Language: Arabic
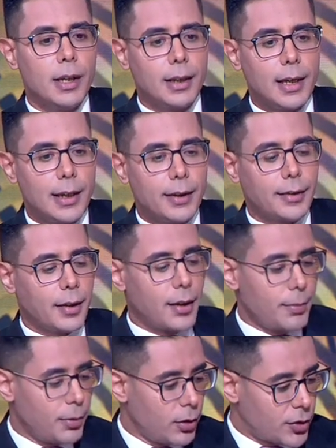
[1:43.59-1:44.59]
لأهلي
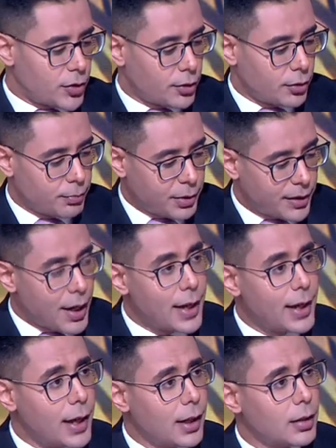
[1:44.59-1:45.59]
طرابلس
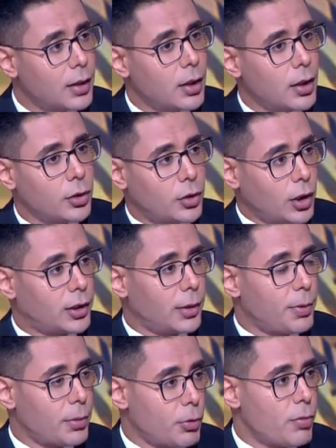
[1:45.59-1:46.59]
بداية
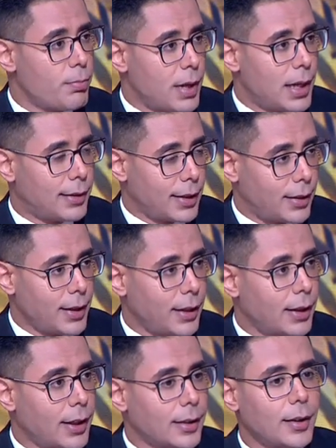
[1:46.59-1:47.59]
تعتبر مهمة ثلاثة
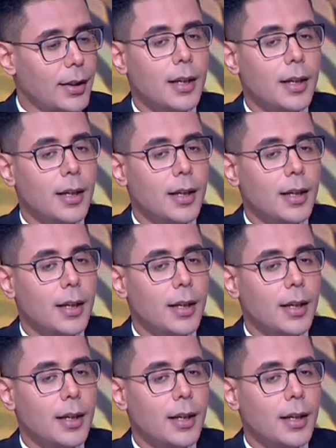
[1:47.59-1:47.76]
نقاط